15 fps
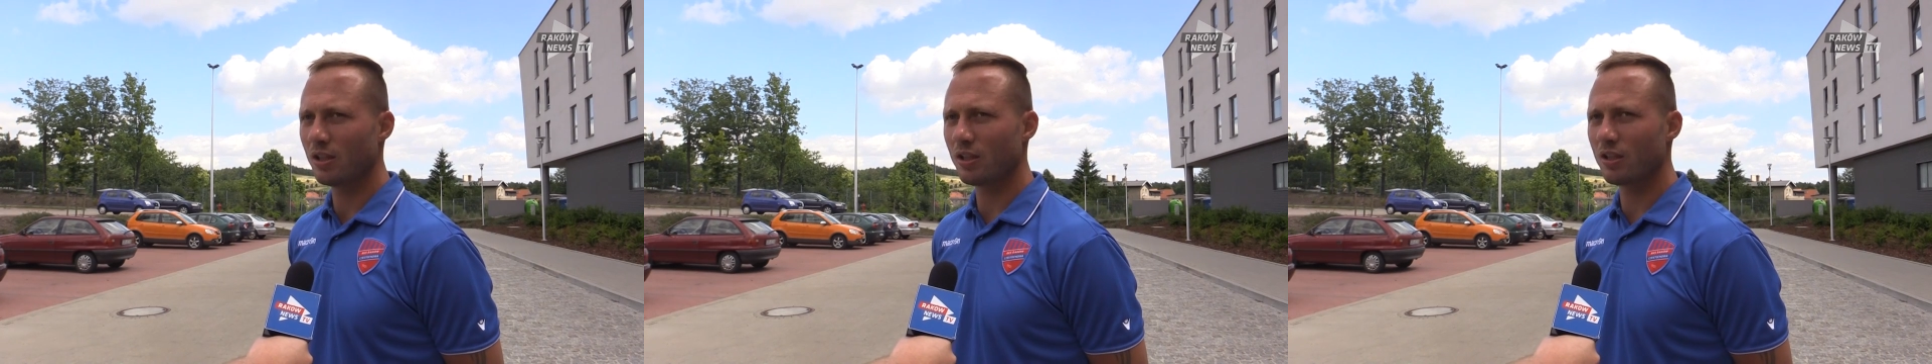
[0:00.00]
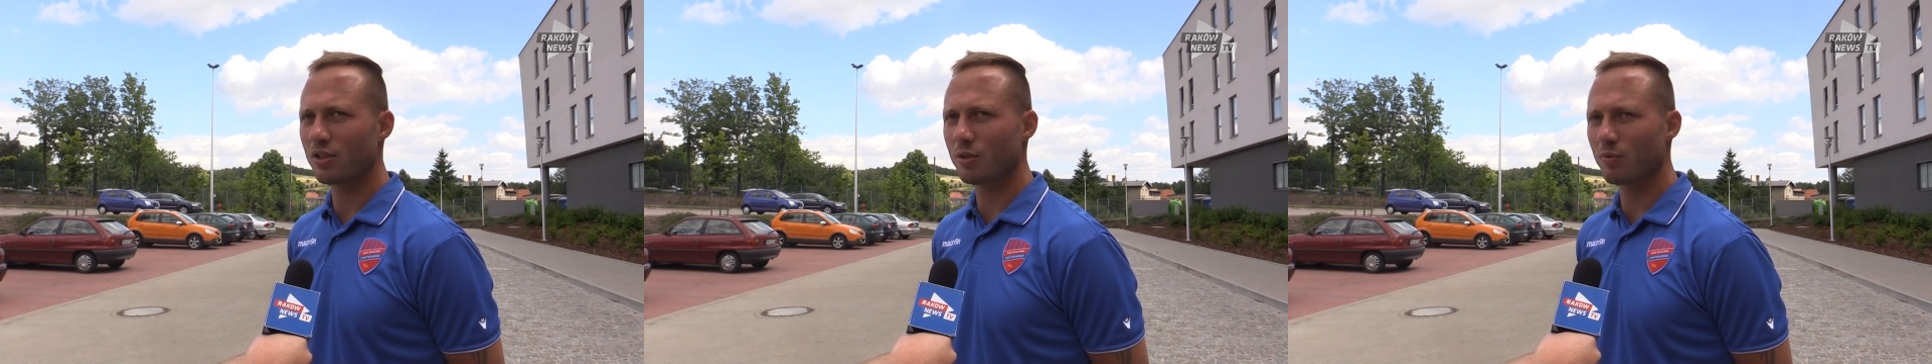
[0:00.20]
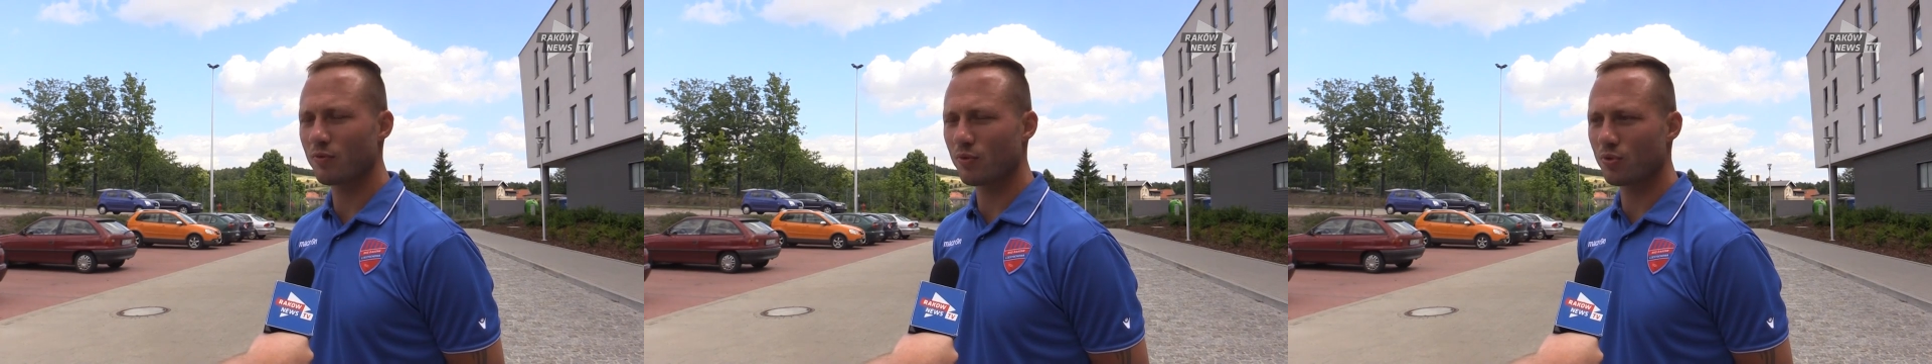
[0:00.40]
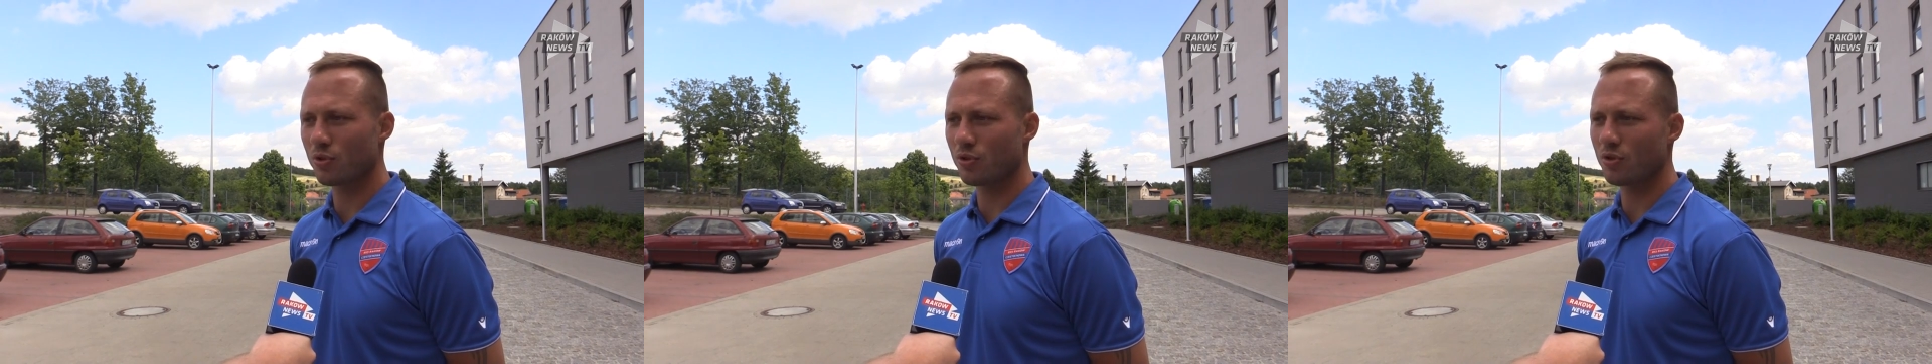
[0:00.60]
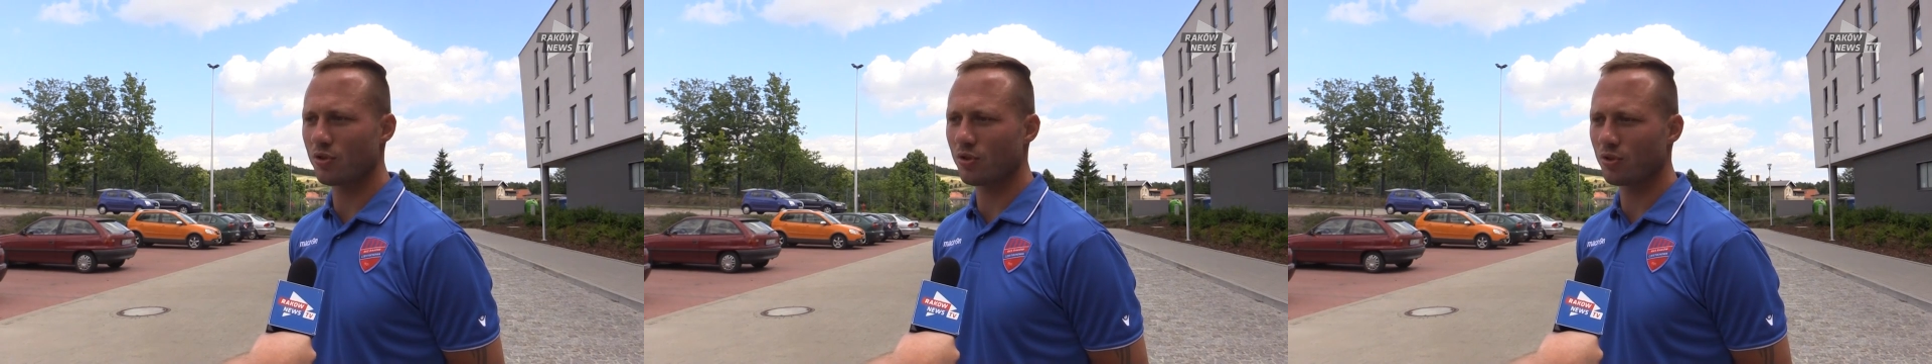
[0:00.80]
e, żeby
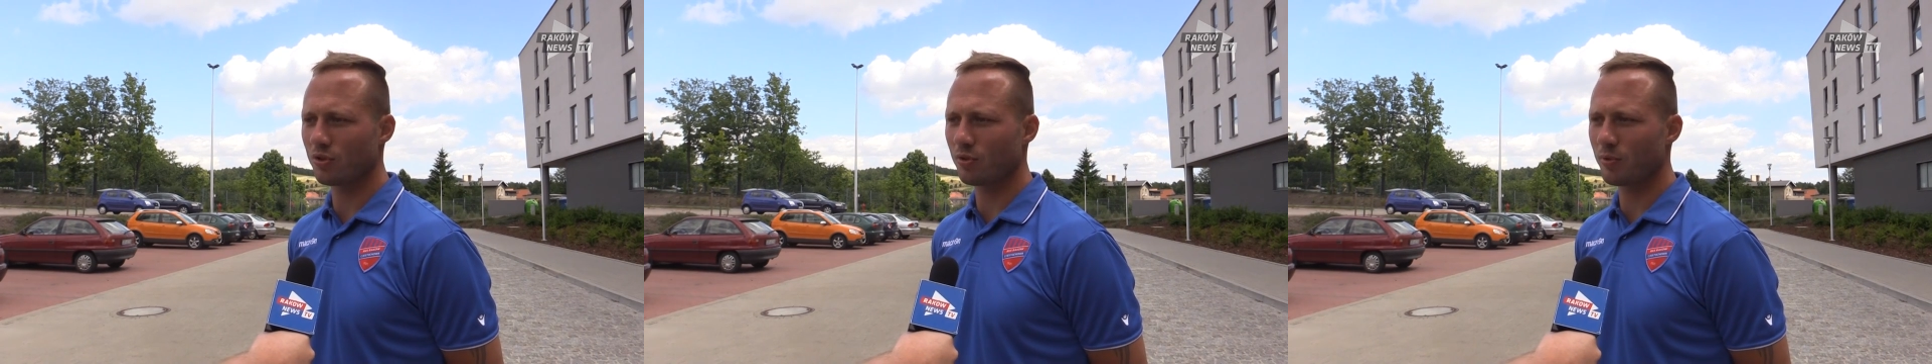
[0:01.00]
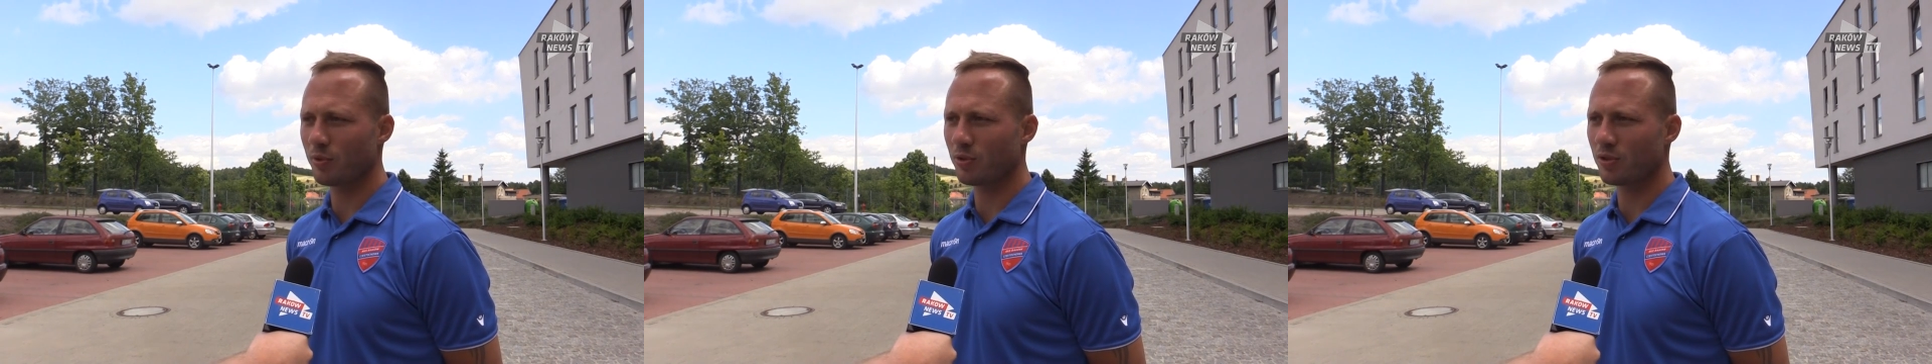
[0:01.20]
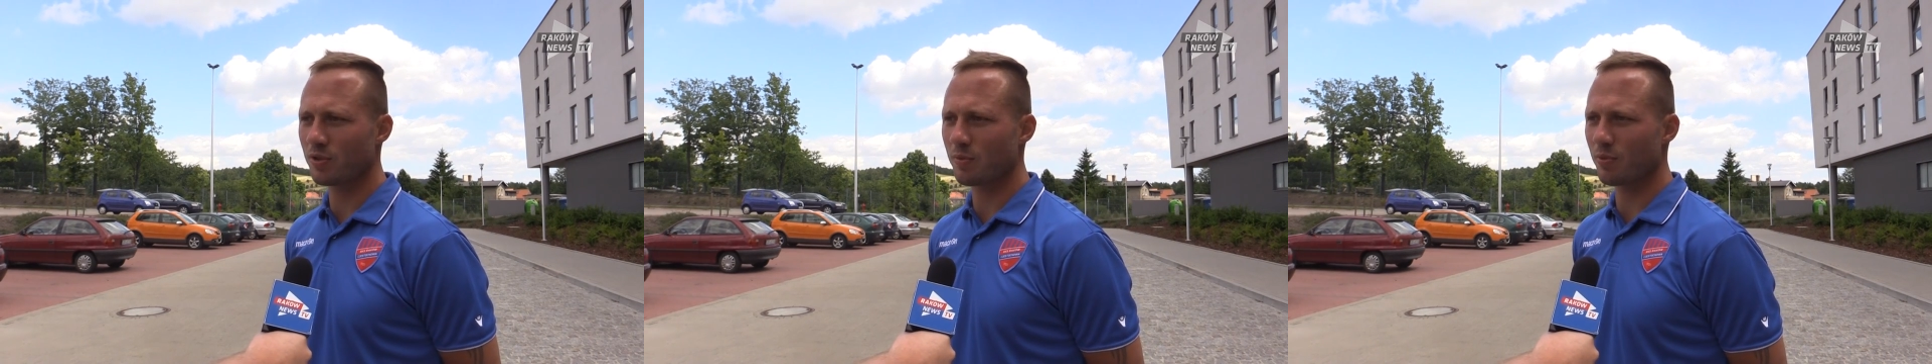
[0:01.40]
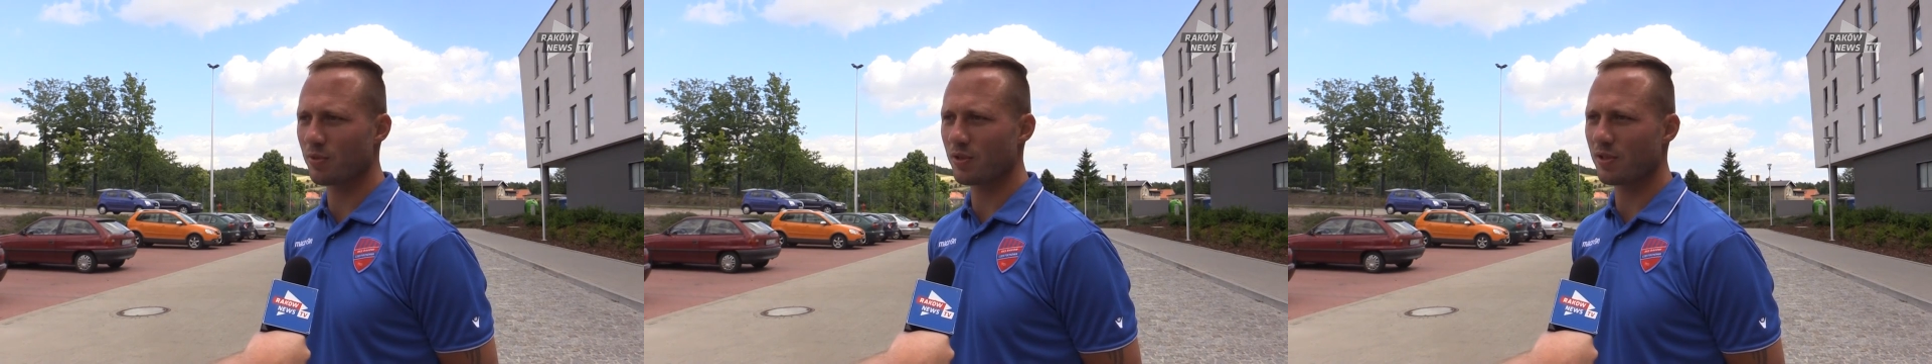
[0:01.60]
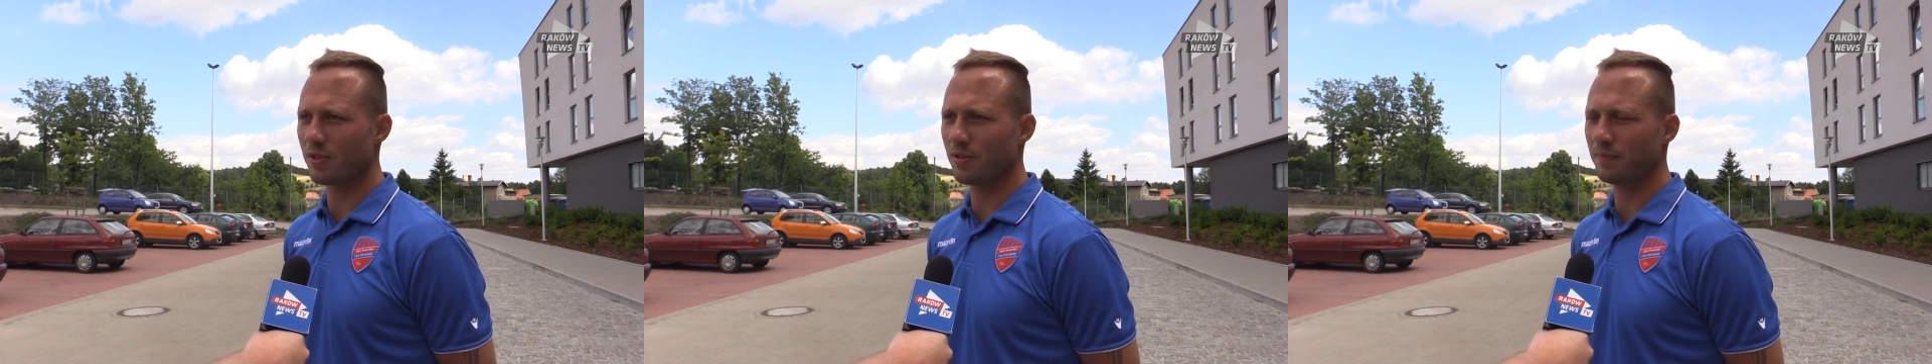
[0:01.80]
wrócić do, do pełnej
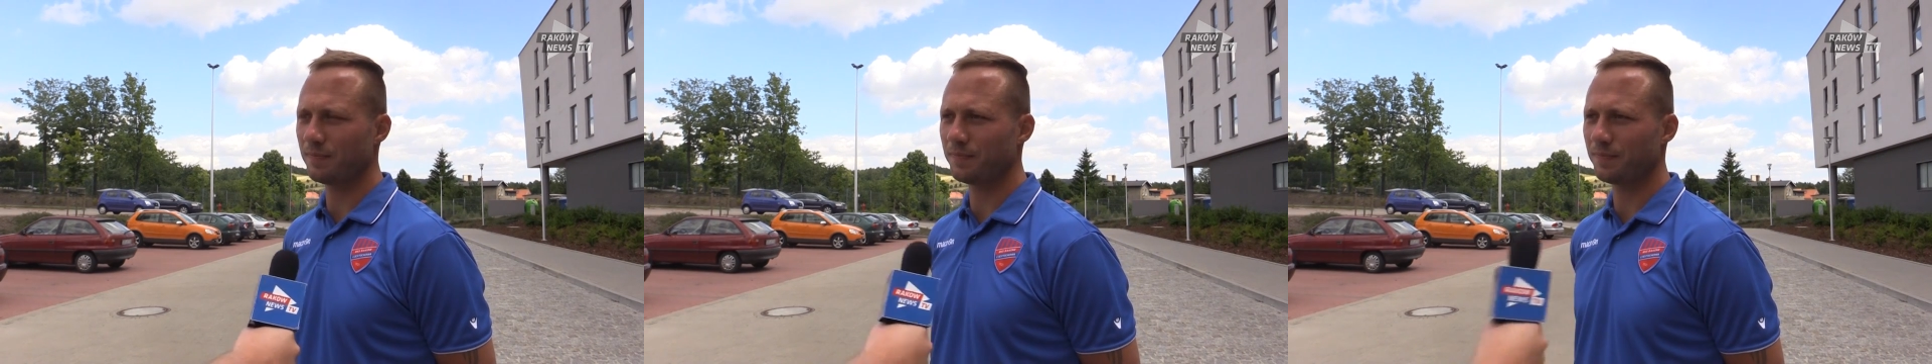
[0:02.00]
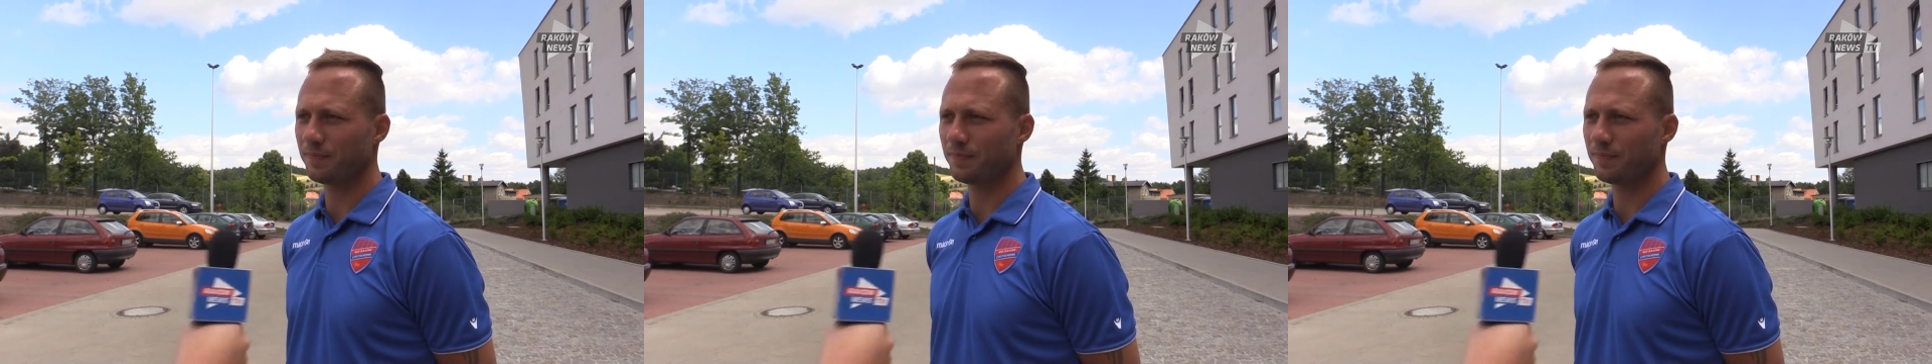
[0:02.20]
dyspozycji.